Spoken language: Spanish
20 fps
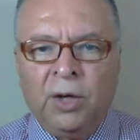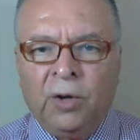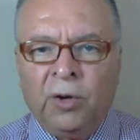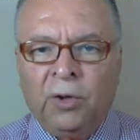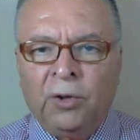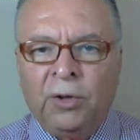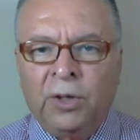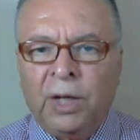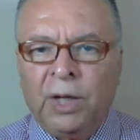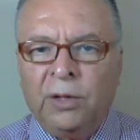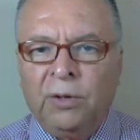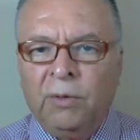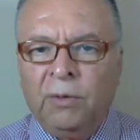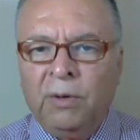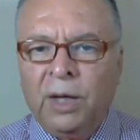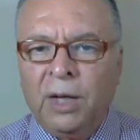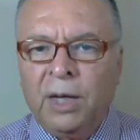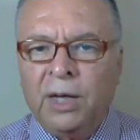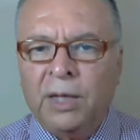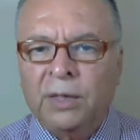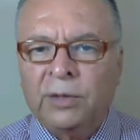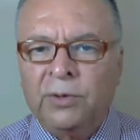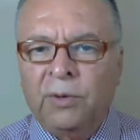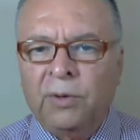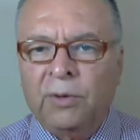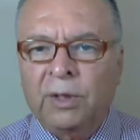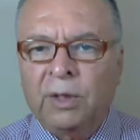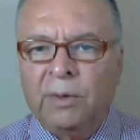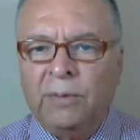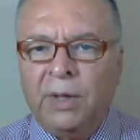oteando que la
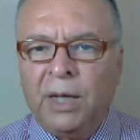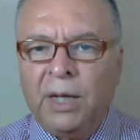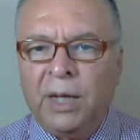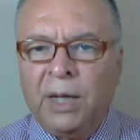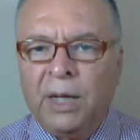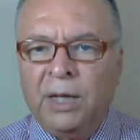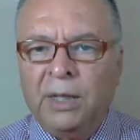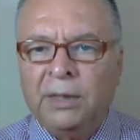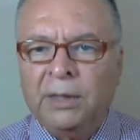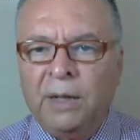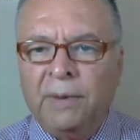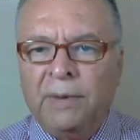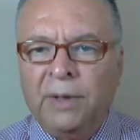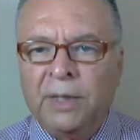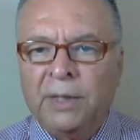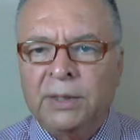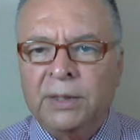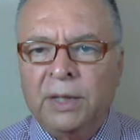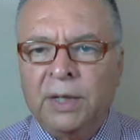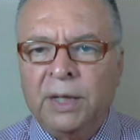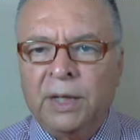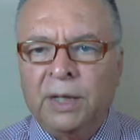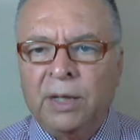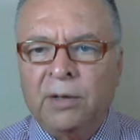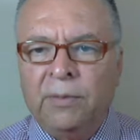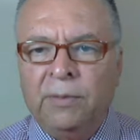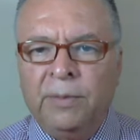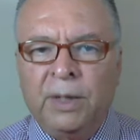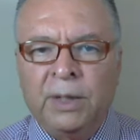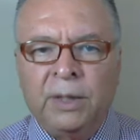nación norteamericana estaba destinada a
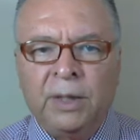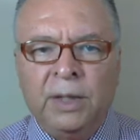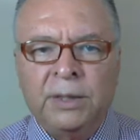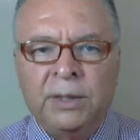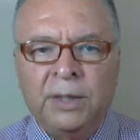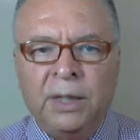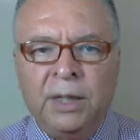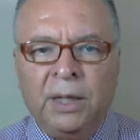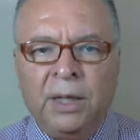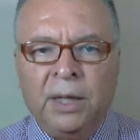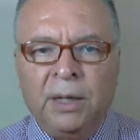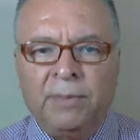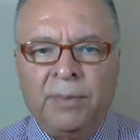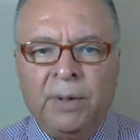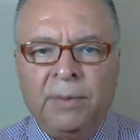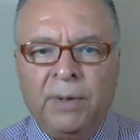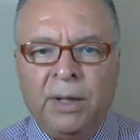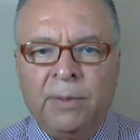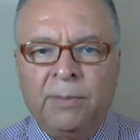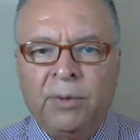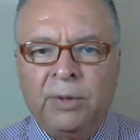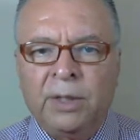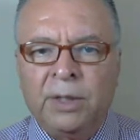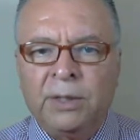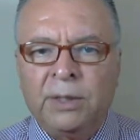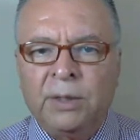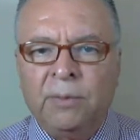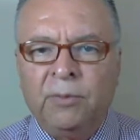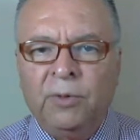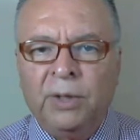convertirse en la primera
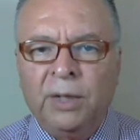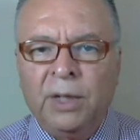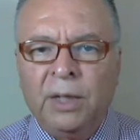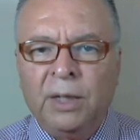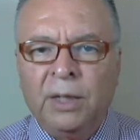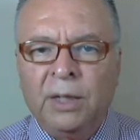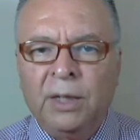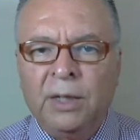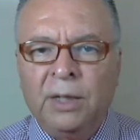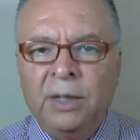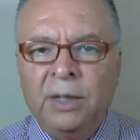potencia mundial,